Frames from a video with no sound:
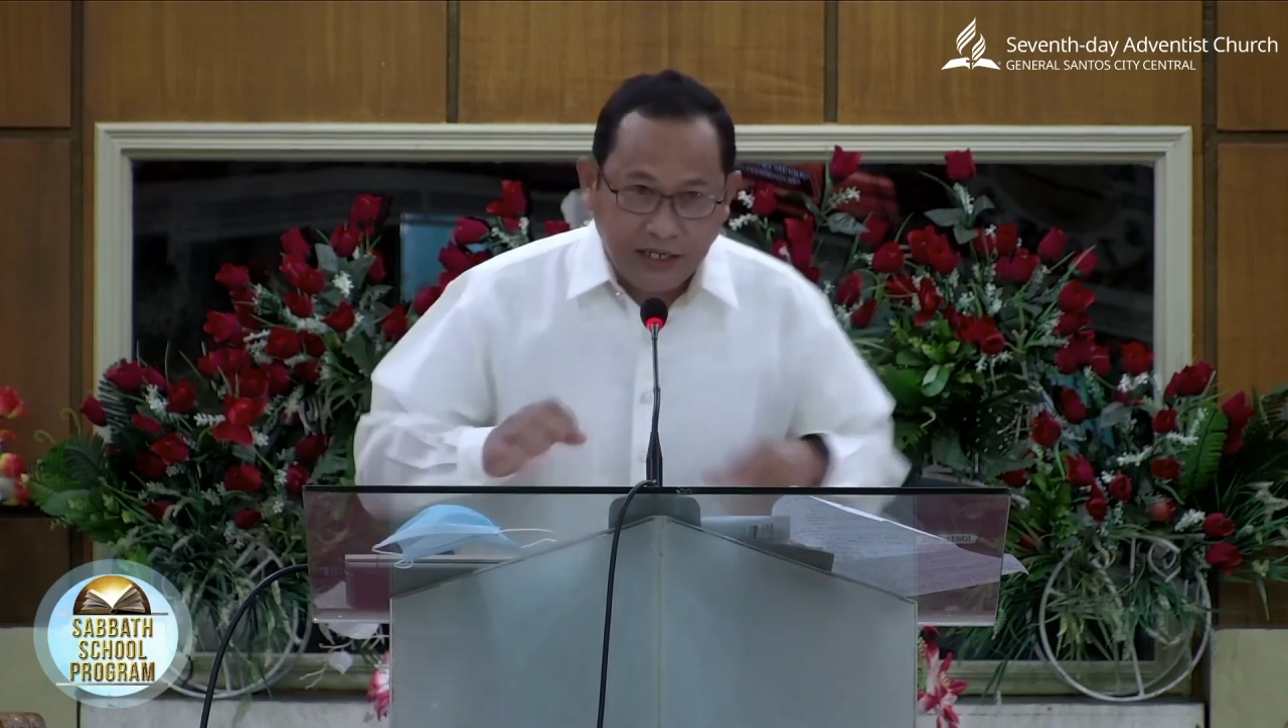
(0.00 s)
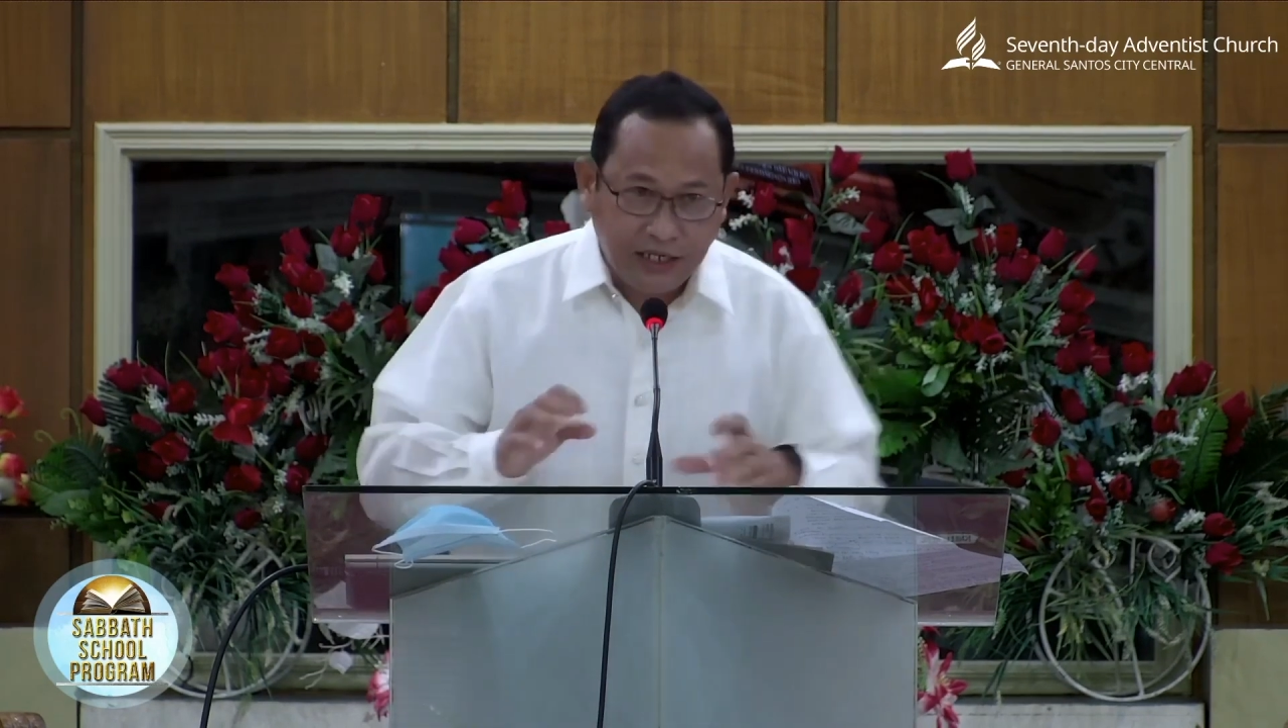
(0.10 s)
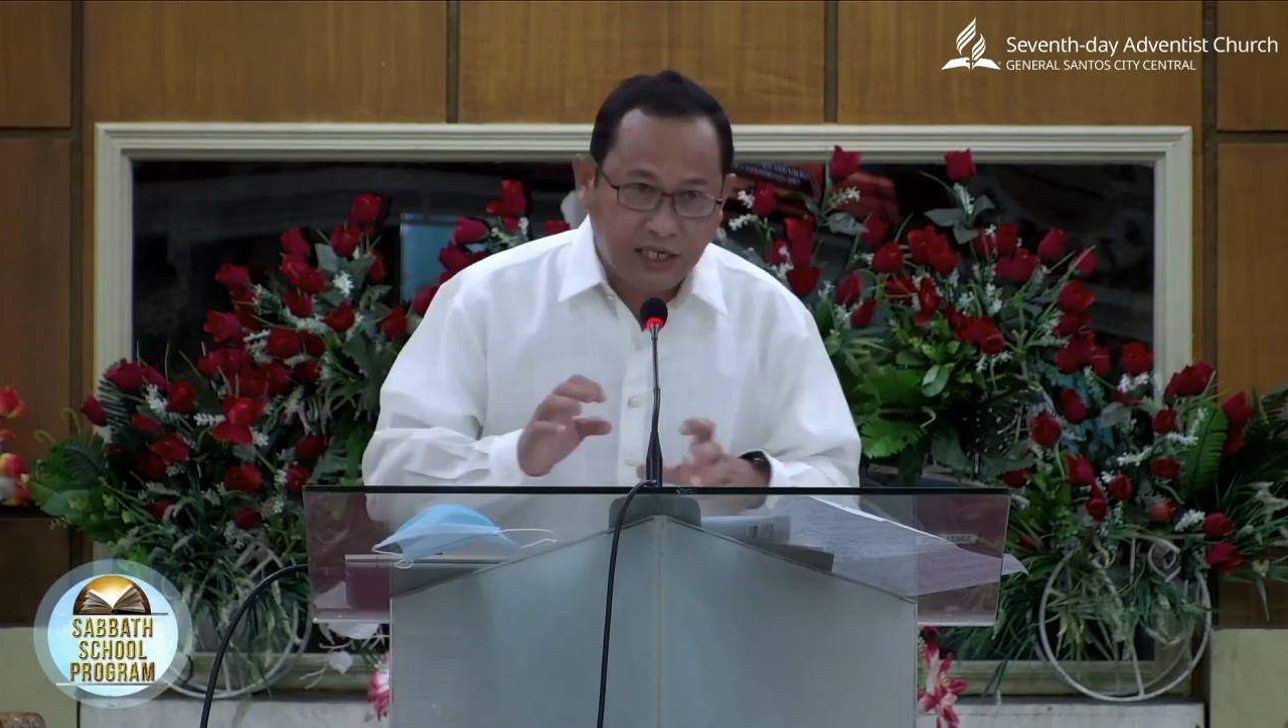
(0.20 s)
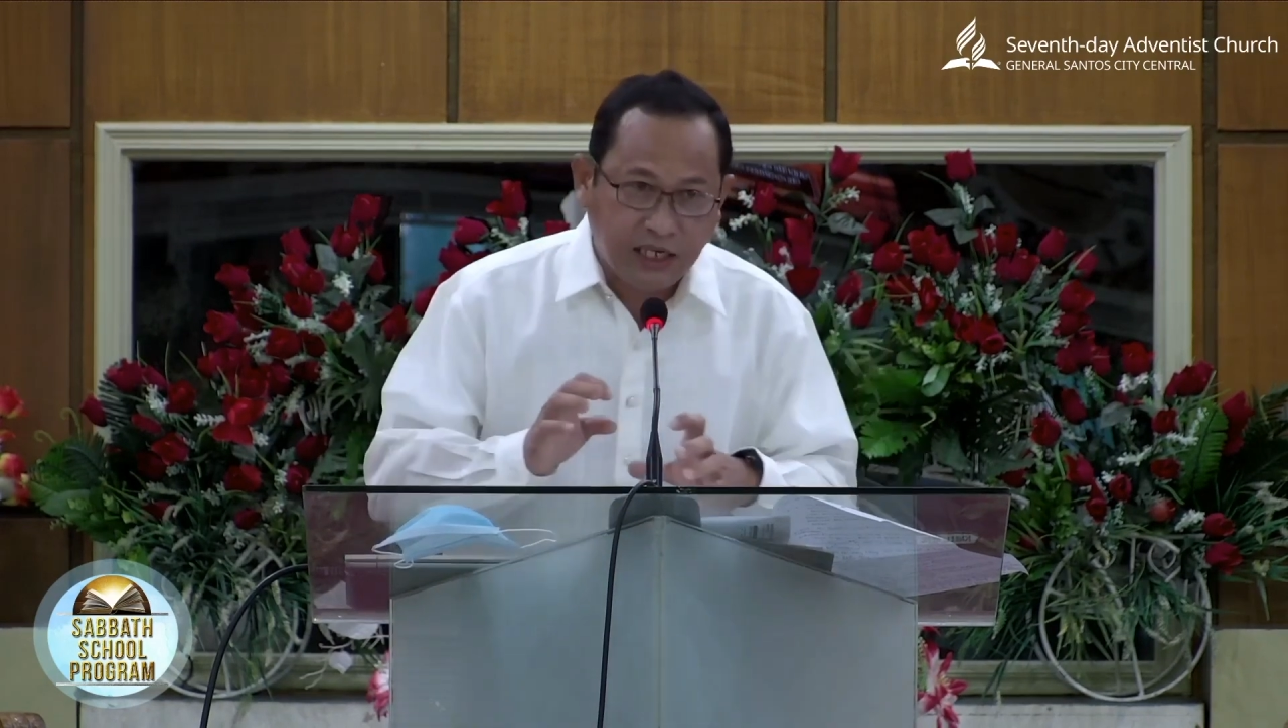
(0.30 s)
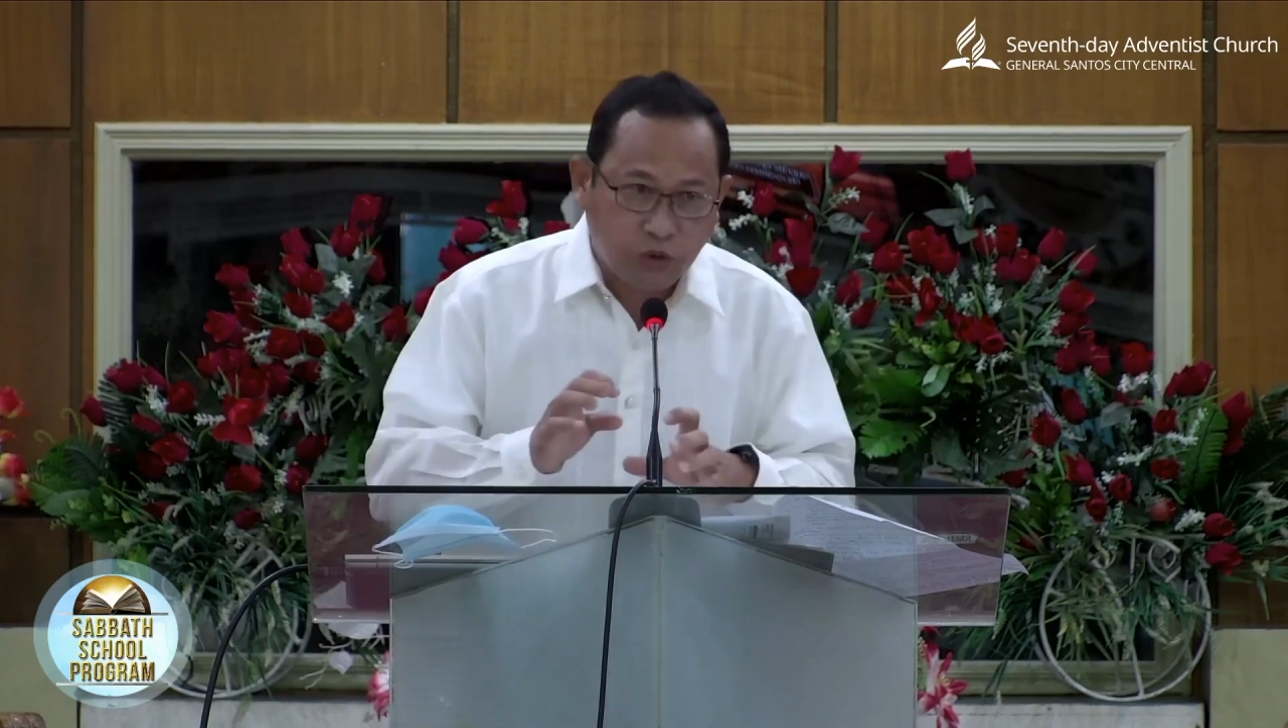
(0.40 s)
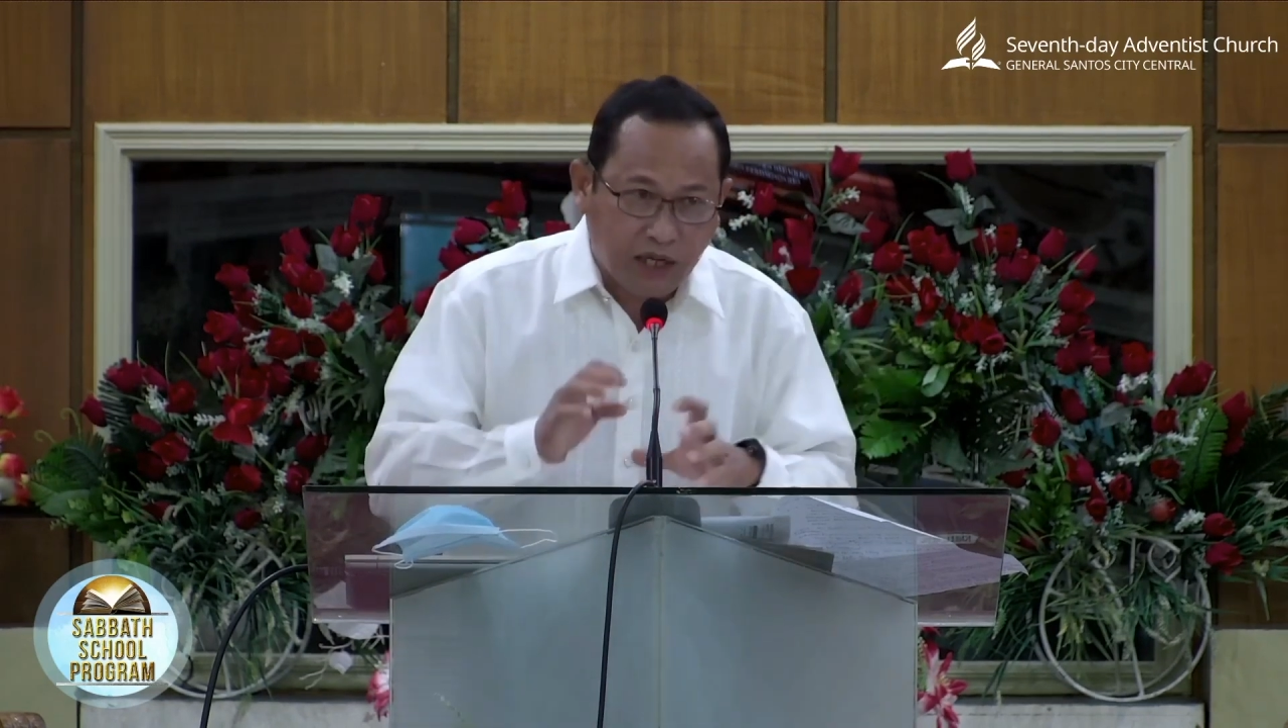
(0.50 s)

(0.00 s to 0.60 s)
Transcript: This is